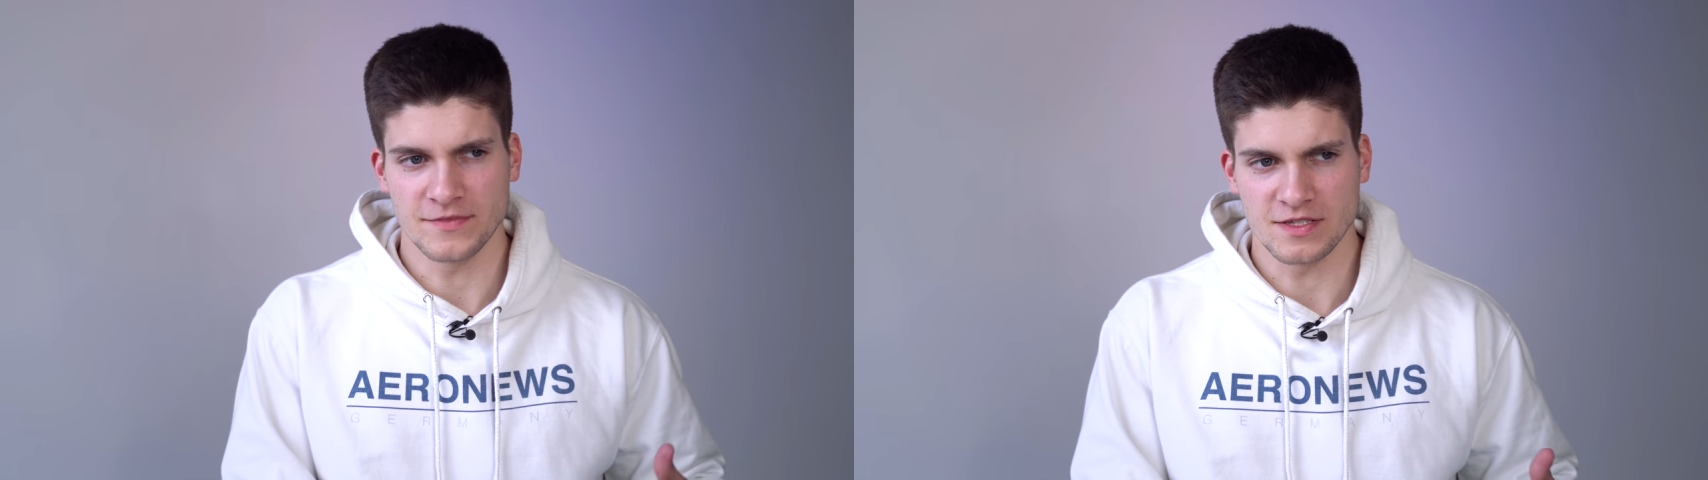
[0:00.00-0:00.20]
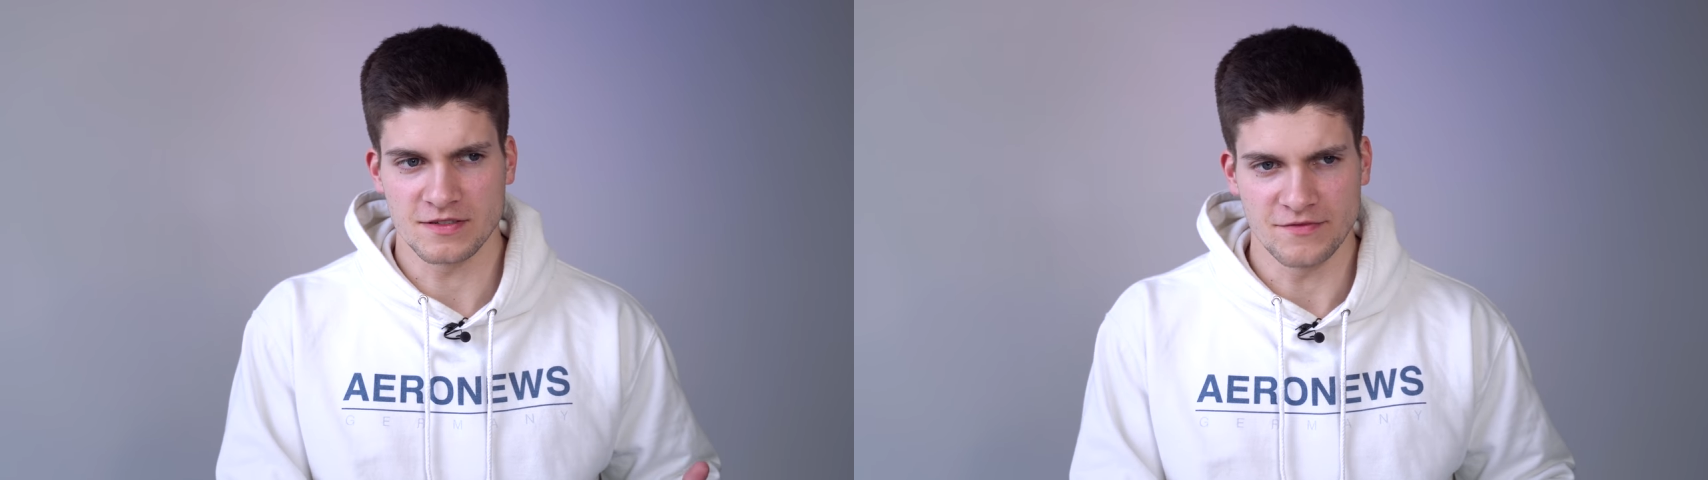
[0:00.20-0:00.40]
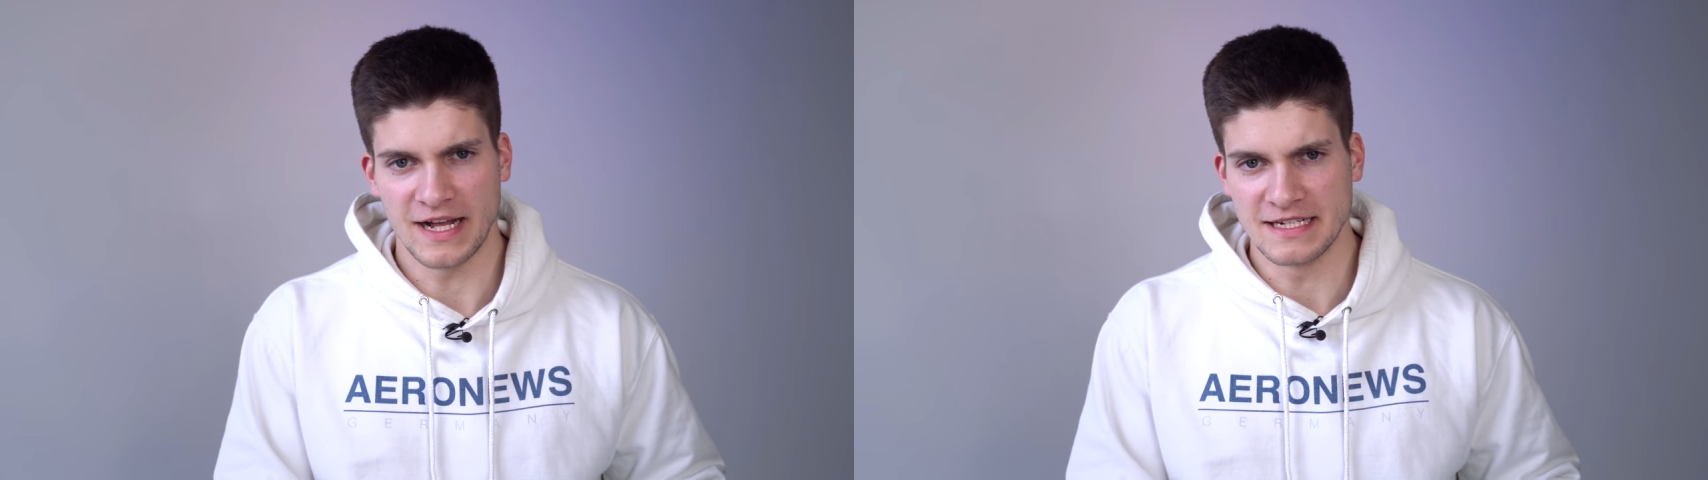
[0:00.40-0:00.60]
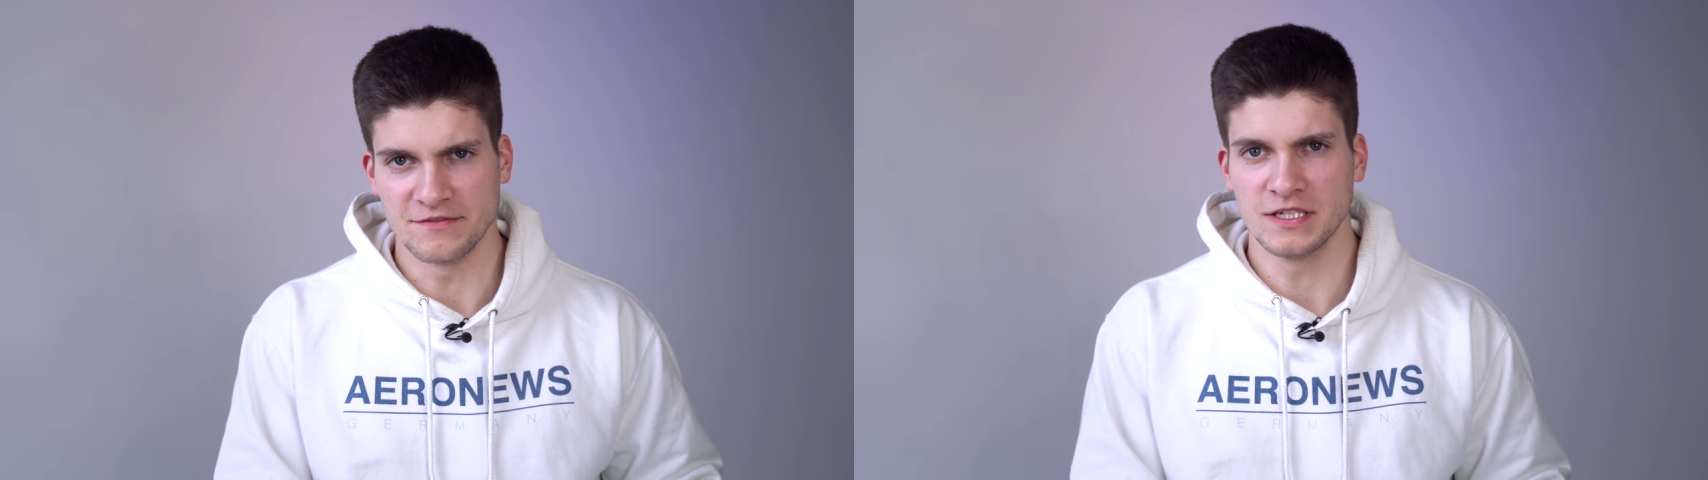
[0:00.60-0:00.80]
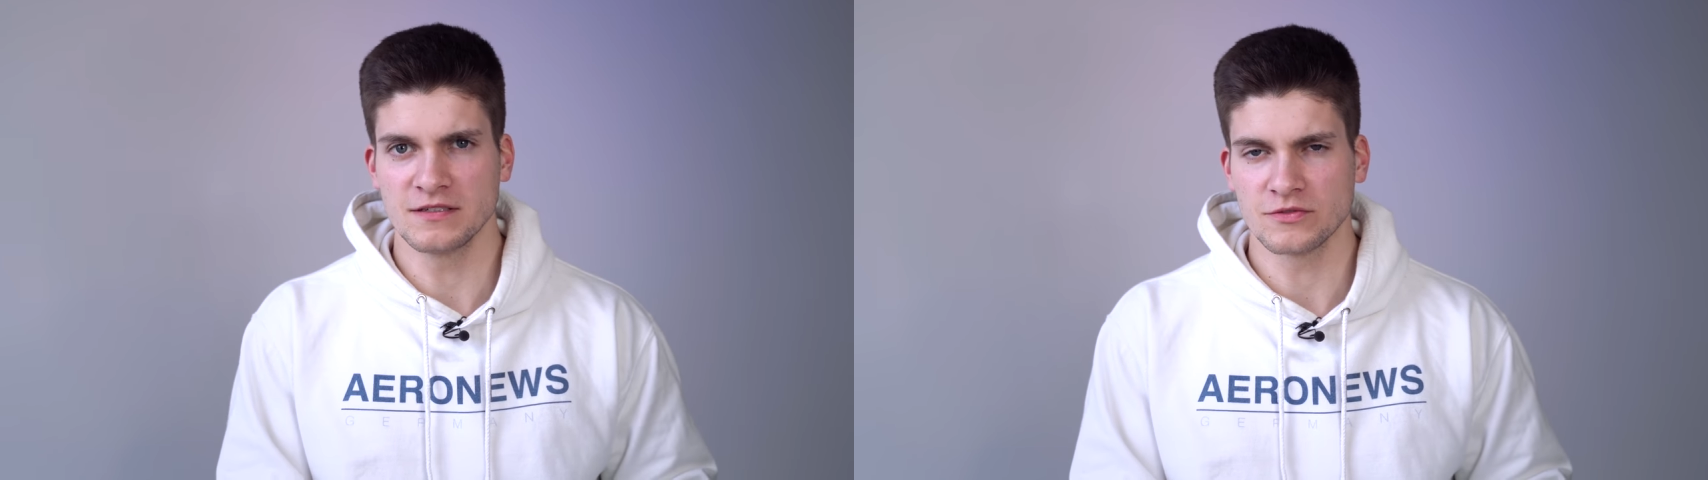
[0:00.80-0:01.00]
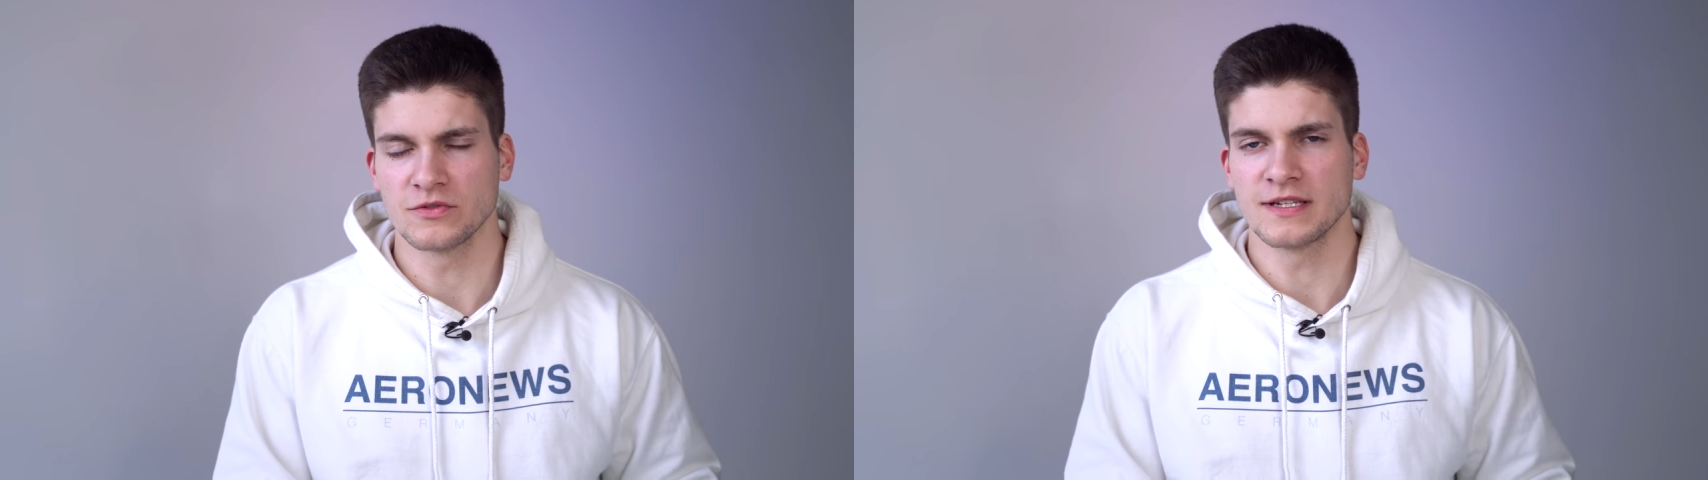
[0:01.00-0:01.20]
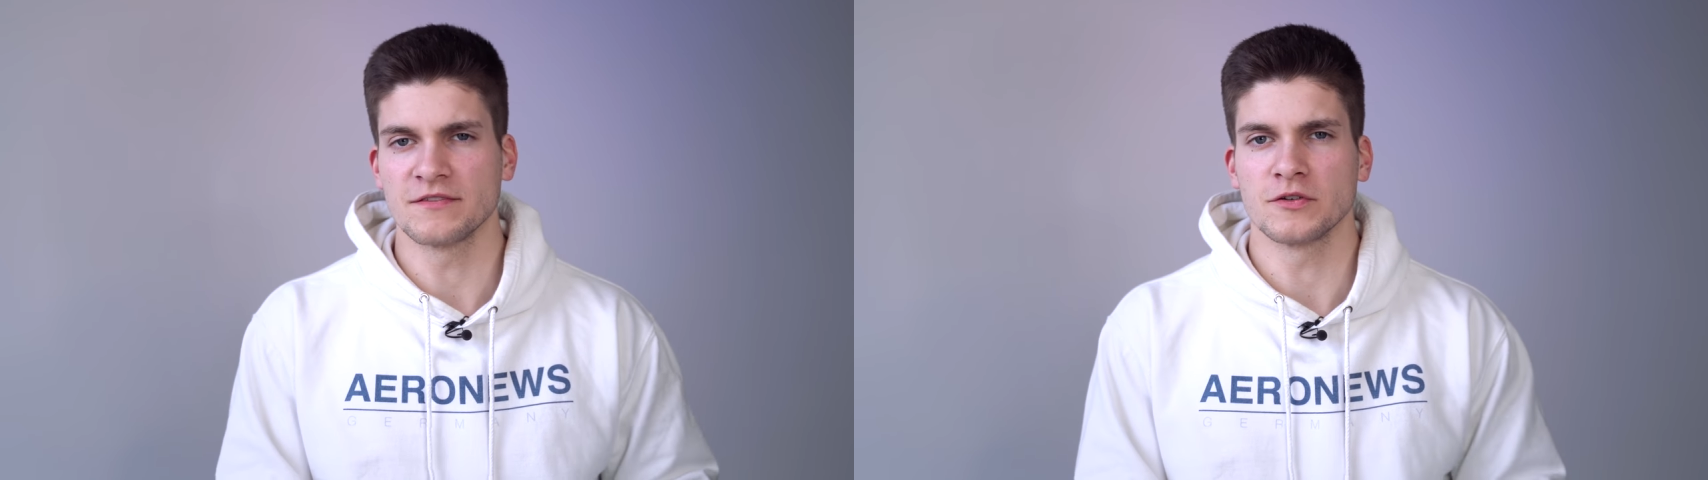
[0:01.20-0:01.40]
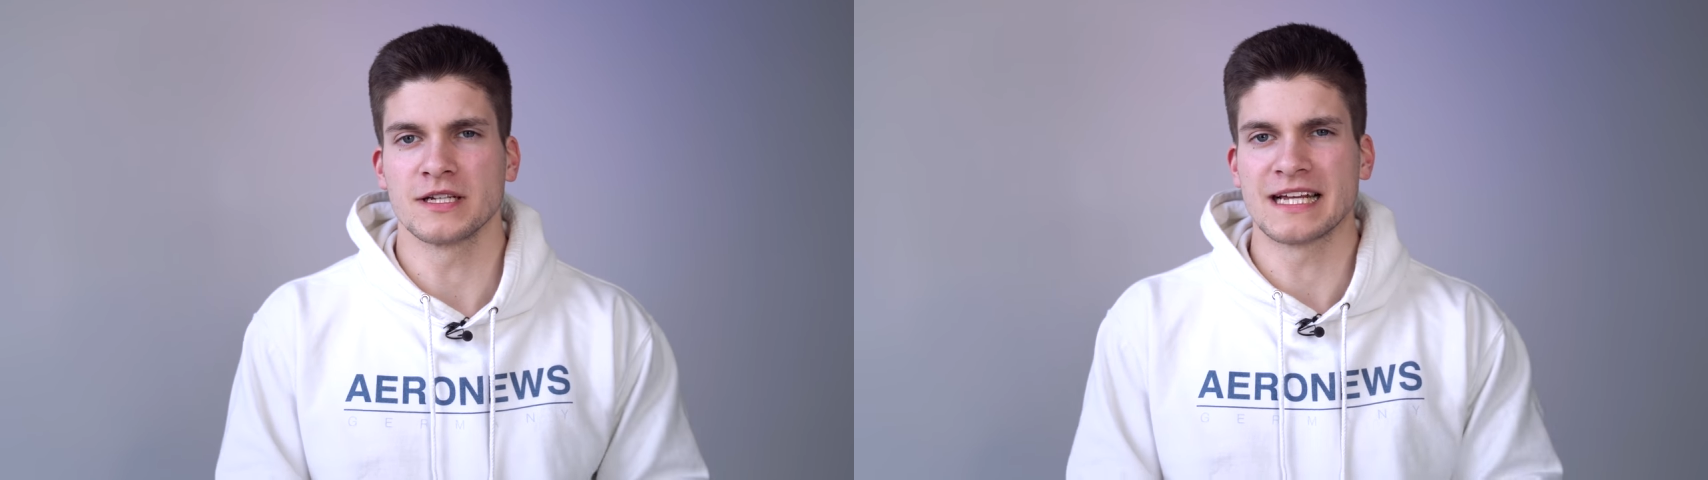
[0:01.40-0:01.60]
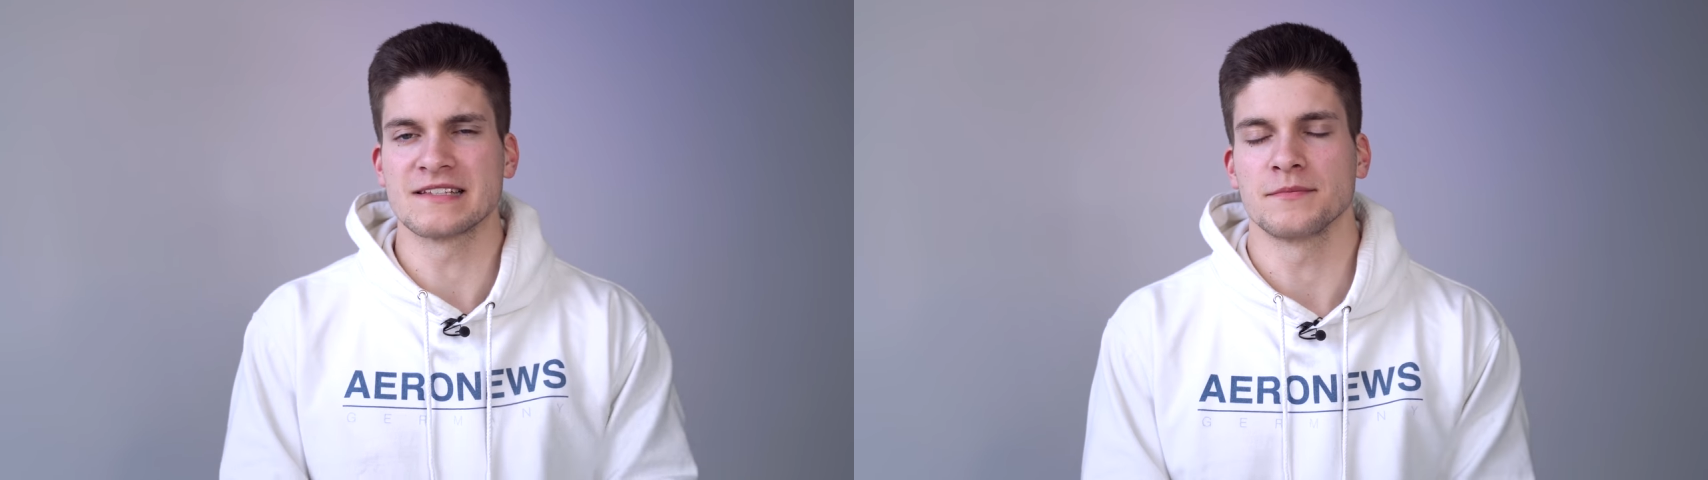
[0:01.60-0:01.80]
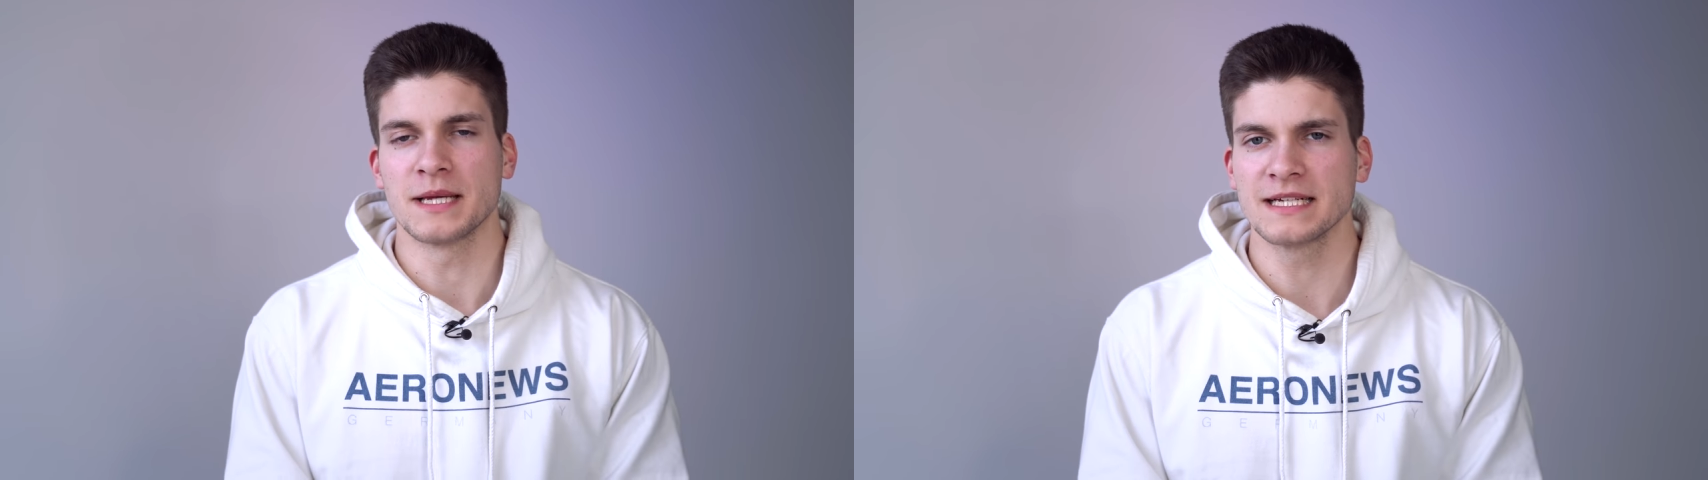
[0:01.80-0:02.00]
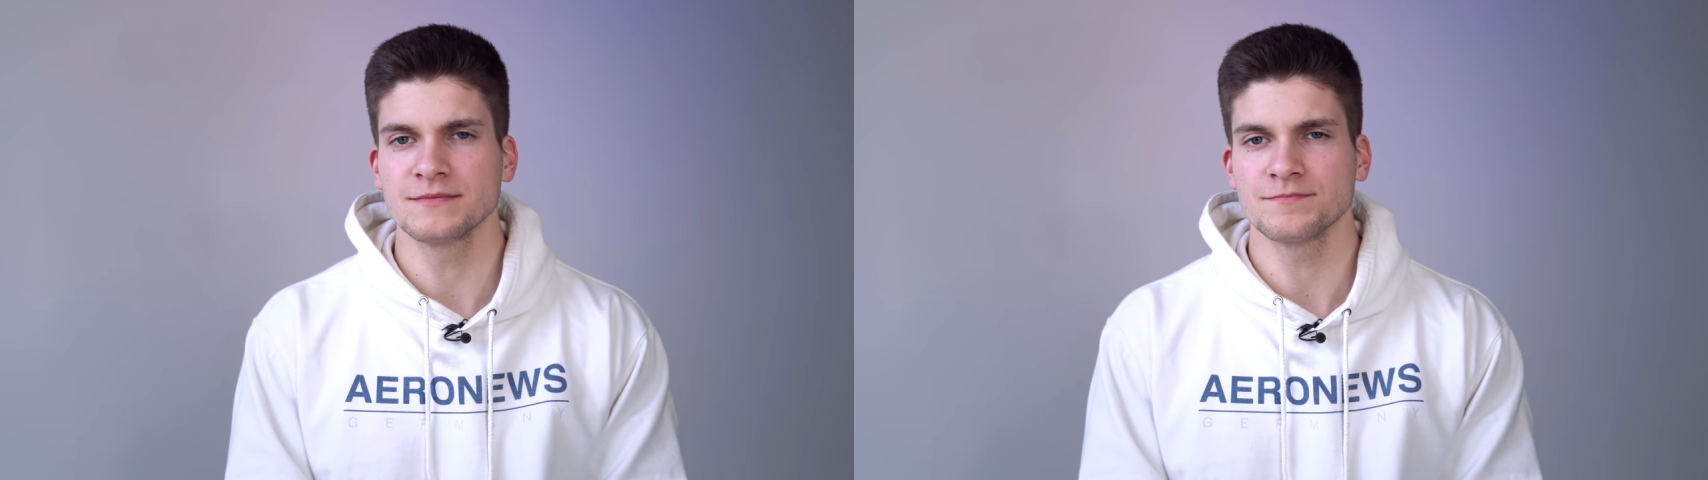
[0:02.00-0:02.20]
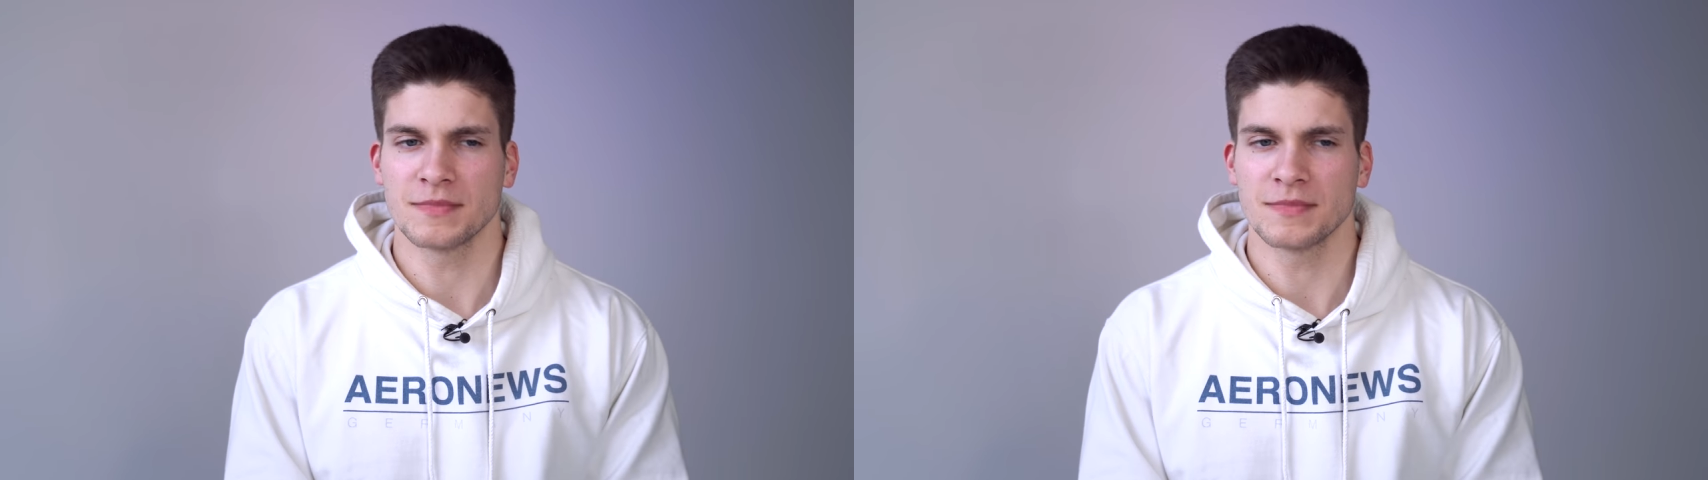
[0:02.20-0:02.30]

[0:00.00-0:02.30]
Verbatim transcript: Es war halt Wind und davon eine ganze Menge.